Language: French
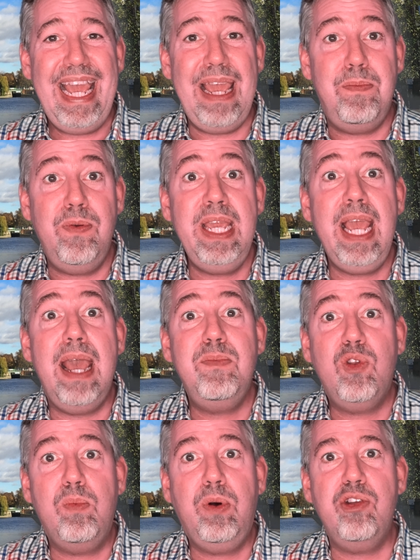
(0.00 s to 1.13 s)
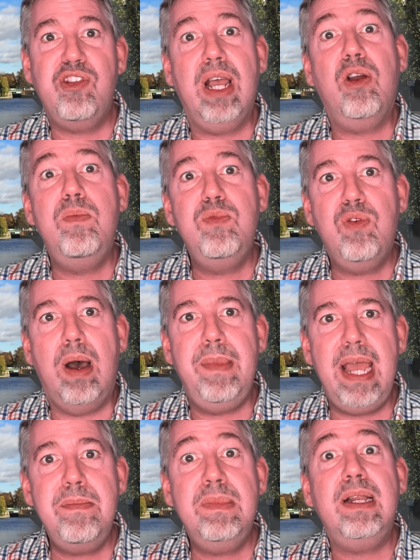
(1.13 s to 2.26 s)
Et puis, aime ton prochain comme
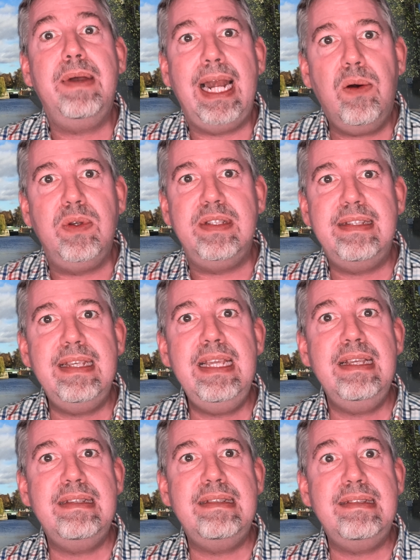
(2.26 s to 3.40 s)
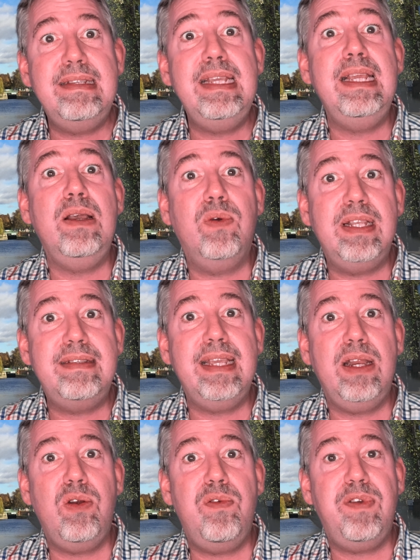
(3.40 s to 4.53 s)
toi-même. Ben là aussi, si on essayait
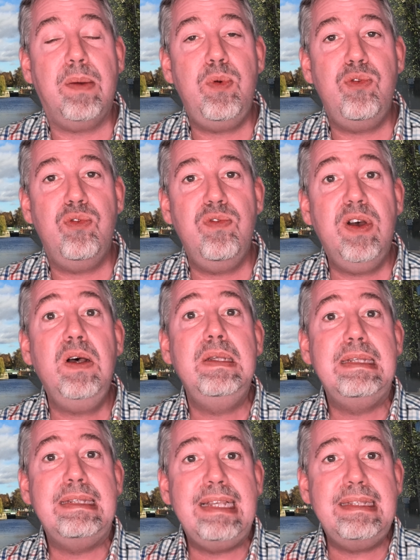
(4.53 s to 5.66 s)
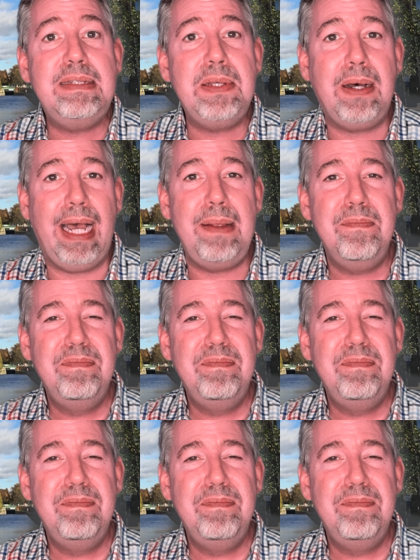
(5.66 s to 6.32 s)
de le faire plus souvent, ça se saurait.